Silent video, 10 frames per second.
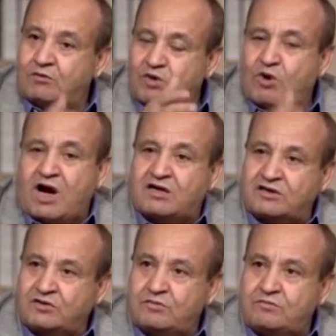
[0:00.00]

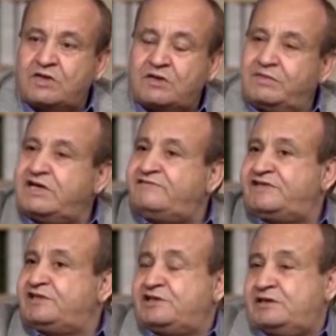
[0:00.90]
ونعارضهم
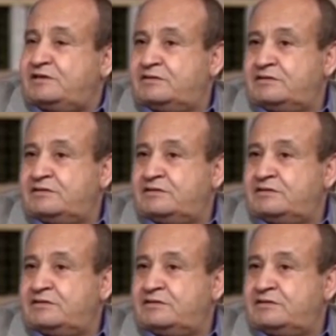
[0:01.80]
بنفس الشيء